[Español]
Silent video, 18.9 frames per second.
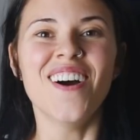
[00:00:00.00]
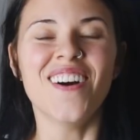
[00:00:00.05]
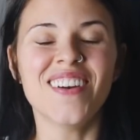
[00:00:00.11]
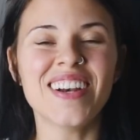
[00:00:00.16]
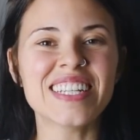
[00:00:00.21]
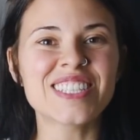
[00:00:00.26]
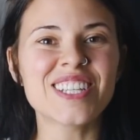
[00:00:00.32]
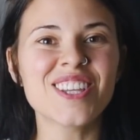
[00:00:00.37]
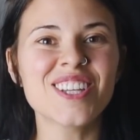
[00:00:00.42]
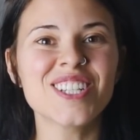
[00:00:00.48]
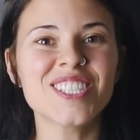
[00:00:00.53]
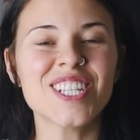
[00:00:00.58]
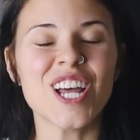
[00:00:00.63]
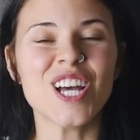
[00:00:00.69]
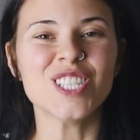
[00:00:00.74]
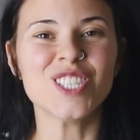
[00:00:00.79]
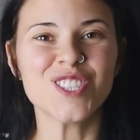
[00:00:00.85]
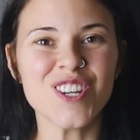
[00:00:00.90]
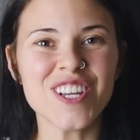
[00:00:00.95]
Hola a todos,
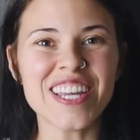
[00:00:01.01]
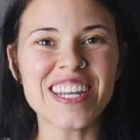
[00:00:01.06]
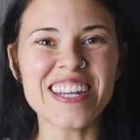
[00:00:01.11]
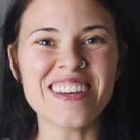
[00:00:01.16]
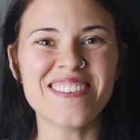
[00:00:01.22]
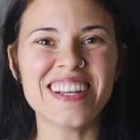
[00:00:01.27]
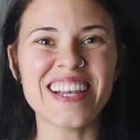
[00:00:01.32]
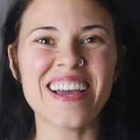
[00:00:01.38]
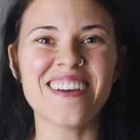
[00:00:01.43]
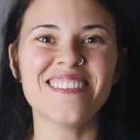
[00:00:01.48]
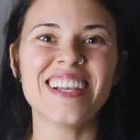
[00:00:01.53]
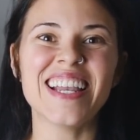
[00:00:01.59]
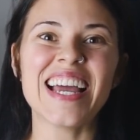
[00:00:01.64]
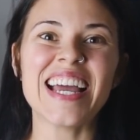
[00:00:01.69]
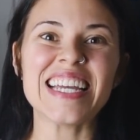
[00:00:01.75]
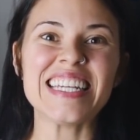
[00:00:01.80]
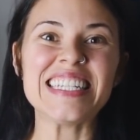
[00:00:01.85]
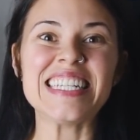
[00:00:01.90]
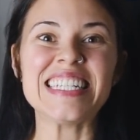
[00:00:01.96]
soy Anabel
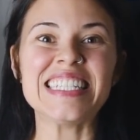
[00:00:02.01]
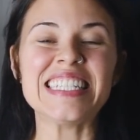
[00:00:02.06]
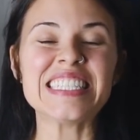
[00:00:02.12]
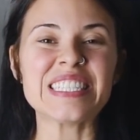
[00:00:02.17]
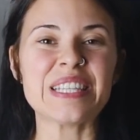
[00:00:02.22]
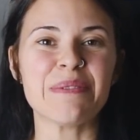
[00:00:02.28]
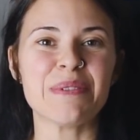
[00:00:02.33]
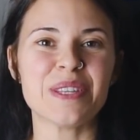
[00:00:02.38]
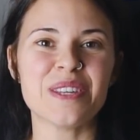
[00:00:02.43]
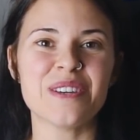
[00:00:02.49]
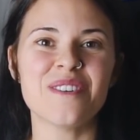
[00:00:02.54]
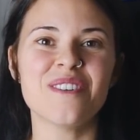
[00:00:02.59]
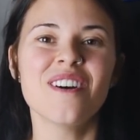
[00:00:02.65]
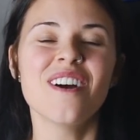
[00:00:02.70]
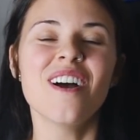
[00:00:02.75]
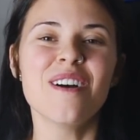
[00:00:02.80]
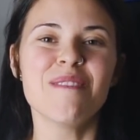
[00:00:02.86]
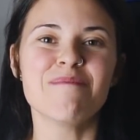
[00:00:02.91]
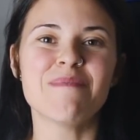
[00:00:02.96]
Ávila y en este vídeo
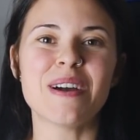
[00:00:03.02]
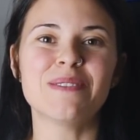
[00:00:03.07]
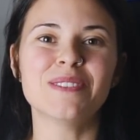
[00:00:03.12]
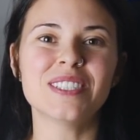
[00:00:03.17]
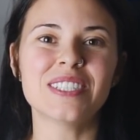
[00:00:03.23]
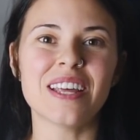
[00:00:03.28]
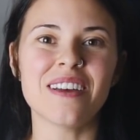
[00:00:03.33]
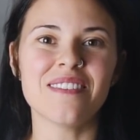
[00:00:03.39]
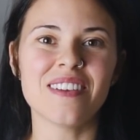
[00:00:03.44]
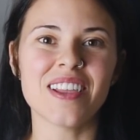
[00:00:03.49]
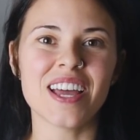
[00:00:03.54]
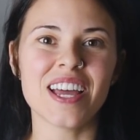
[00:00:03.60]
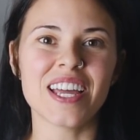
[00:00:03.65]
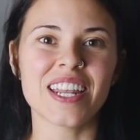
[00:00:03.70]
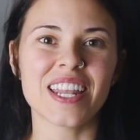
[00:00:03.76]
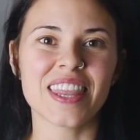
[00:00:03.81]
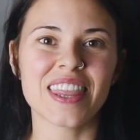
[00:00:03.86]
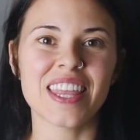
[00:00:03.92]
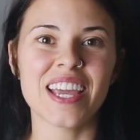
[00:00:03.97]
vamos a
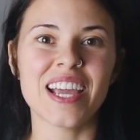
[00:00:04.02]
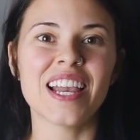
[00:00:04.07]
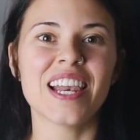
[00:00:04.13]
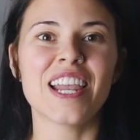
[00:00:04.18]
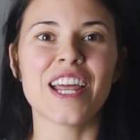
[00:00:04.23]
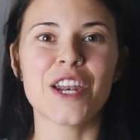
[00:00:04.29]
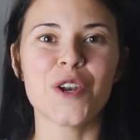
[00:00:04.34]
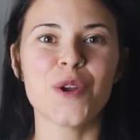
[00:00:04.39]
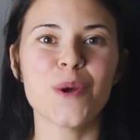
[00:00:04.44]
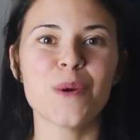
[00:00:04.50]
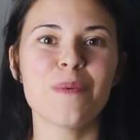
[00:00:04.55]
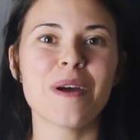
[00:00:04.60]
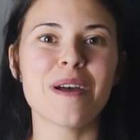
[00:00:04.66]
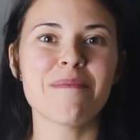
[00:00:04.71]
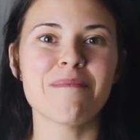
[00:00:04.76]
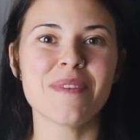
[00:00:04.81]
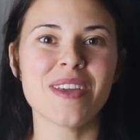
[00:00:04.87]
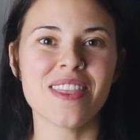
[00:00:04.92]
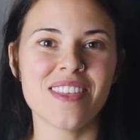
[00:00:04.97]
hablar de la
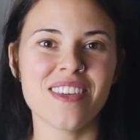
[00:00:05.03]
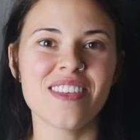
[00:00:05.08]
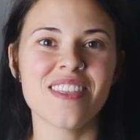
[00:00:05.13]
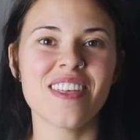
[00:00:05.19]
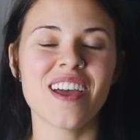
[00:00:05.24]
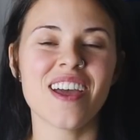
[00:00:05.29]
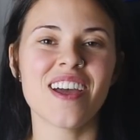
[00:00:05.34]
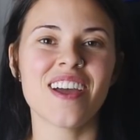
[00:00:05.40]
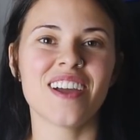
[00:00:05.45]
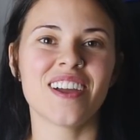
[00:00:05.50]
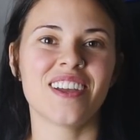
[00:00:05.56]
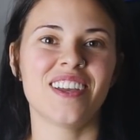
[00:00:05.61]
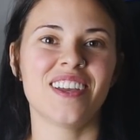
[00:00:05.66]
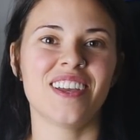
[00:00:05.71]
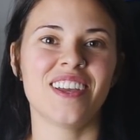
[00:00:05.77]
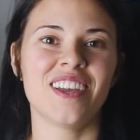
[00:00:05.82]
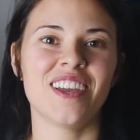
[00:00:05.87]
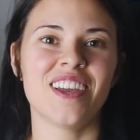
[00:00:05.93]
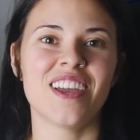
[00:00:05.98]
nueva medida
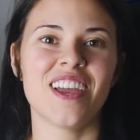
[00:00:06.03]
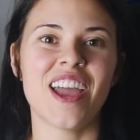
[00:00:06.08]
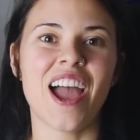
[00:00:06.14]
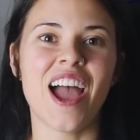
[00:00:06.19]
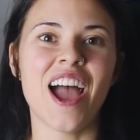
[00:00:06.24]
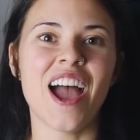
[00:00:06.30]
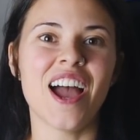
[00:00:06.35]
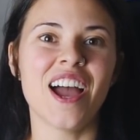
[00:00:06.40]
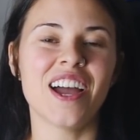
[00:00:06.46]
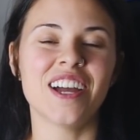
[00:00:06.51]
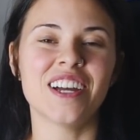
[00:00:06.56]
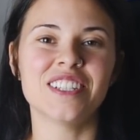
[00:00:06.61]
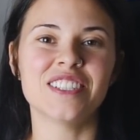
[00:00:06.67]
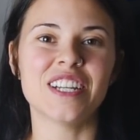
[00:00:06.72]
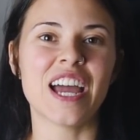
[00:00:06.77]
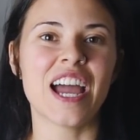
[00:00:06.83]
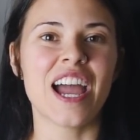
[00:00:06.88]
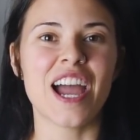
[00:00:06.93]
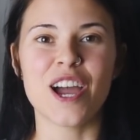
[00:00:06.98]
que
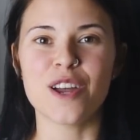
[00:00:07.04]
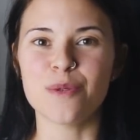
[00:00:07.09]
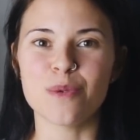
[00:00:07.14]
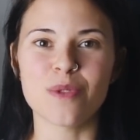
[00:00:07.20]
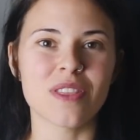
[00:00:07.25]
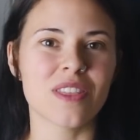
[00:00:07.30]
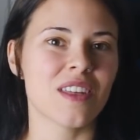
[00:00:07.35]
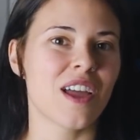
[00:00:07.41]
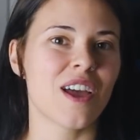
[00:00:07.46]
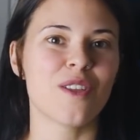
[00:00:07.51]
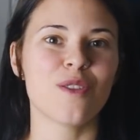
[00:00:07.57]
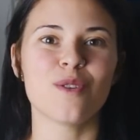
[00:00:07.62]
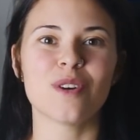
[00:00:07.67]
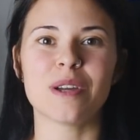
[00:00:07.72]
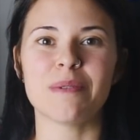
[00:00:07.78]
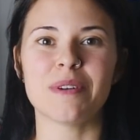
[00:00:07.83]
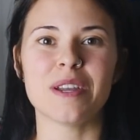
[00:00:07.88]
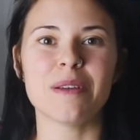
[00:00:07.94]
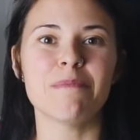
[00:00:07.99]
han anunciado
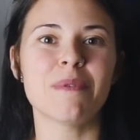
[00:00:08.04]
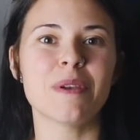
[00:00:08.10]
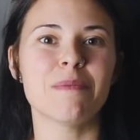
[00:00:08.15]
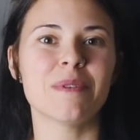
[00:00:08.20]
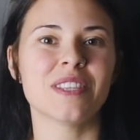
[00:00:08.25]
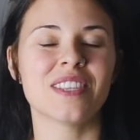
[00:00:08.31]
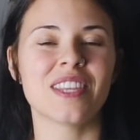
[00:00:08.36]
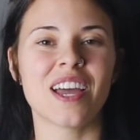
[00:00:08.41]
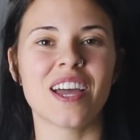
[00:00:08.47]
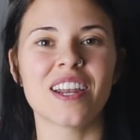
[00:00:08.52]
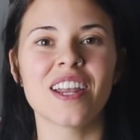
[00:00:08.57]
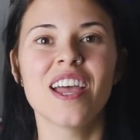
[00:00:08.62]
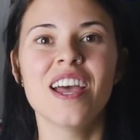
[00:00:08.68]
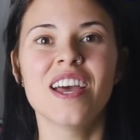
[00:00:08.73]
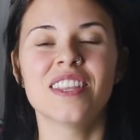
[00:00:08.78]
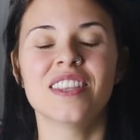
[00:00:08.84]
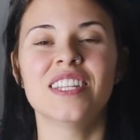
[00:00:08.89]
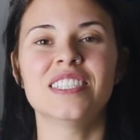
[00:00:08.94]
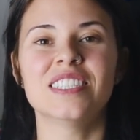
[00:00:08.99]
que van a implementar
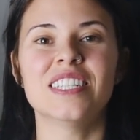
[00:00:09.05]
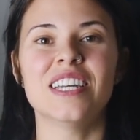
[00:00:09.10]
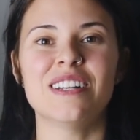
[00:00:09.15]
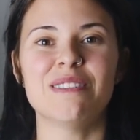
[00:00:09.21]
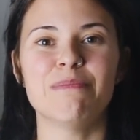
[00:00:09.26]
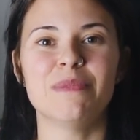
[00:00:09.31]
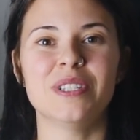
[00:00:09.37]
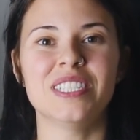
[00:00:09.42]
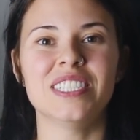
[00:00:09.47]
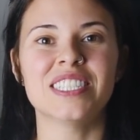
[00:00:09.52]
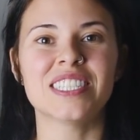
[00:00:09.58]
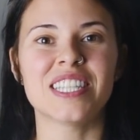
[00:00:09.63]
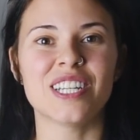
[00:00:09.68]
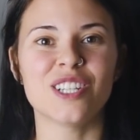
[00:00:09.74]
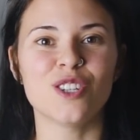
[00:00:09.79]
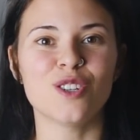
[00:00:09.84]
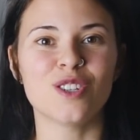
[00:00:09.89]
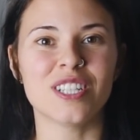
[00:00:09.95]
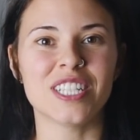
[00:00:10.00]
desde el
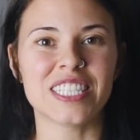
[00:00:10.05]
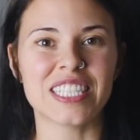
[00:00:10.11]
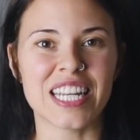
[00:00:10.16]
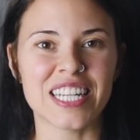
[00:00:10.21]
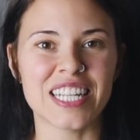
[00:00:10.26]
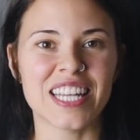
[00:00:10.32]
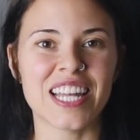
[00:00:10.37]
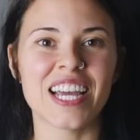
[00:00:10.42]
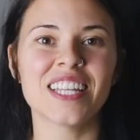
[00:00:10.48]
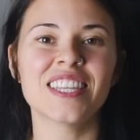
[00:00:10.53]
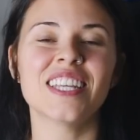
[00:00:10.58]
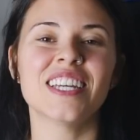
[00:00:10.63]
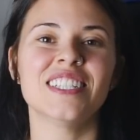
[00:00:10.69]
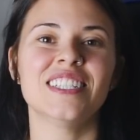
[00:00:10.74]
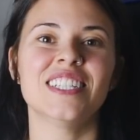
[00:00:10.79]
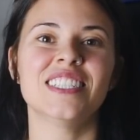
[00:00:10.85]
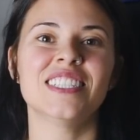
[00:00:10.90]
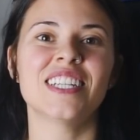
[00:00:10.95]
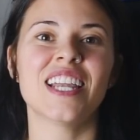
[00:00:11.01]
Ministerio de Sanidad
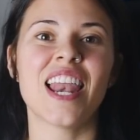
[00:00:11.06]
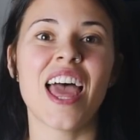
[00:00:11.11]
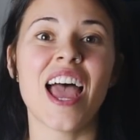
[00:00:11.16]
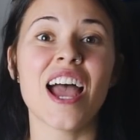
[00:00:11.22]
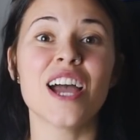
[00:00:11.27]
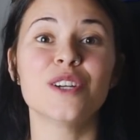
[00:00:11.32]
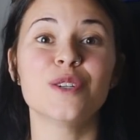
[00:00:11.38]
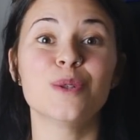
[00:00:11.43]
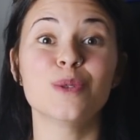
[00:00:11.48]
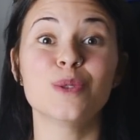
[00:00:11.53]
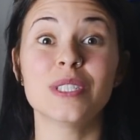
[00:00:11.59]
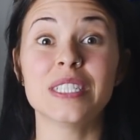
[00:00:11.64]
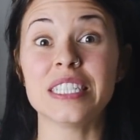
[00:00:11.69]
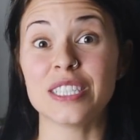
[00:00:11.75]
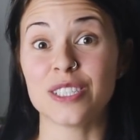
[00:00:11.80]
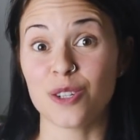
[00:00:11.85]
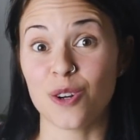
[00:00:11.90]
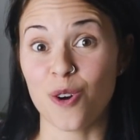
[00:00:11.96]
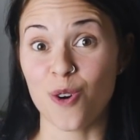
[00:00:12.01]
y es la
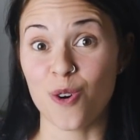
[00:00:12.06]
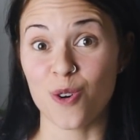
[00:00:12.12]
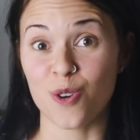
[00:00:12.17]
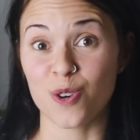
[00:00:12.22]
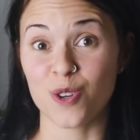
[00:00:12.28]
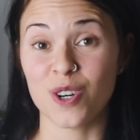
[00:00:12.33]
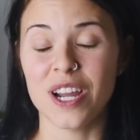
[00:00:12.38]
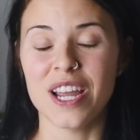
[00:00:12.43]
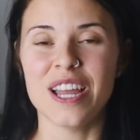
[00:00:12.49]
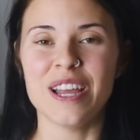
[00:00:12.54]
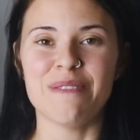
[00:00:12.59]
Nutri-Score.